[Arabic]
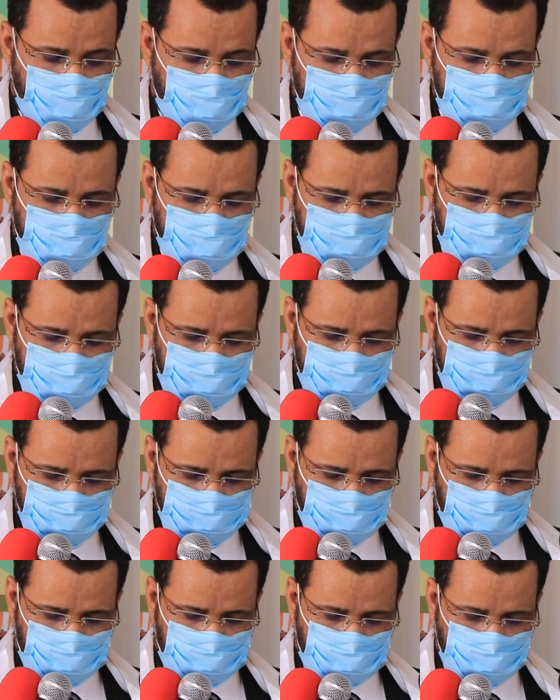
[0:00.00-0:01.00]
الذي
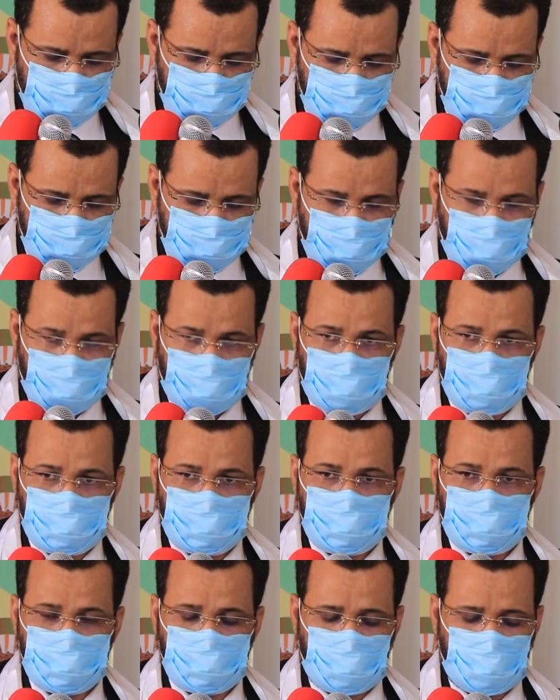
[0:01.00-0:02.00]
يمثل
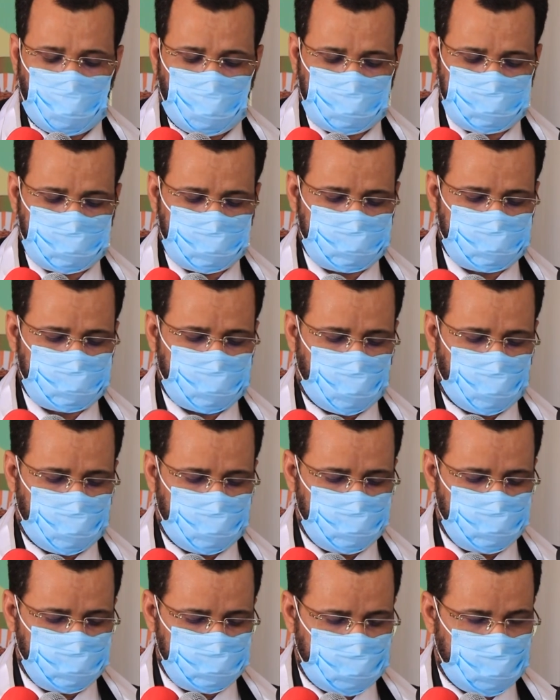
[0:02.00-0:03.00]
بناؤه أحد
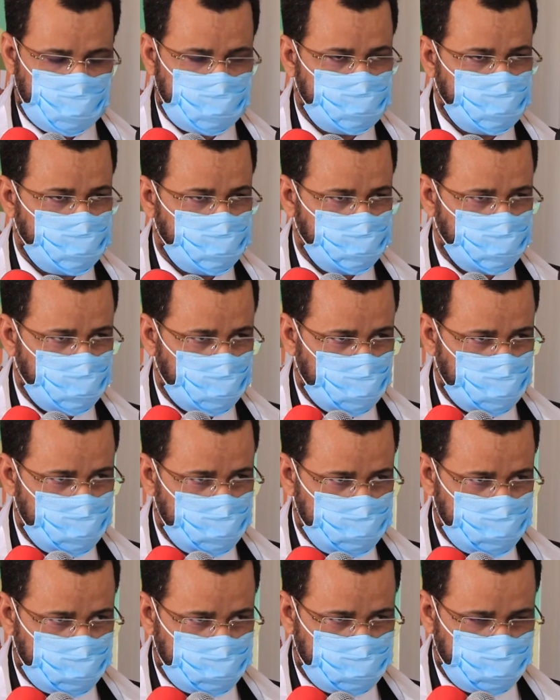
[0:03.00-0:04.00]
التعهدات
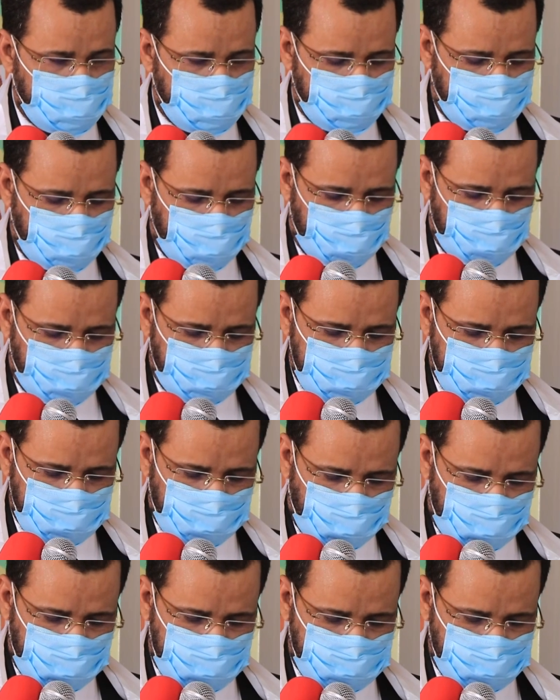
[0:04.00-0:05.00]
البارزة لفخامة
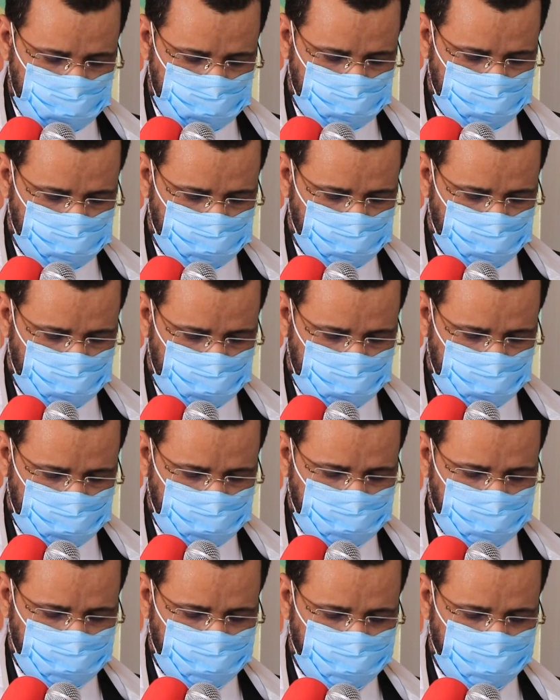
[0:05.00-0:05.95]
رئيس الجمهورية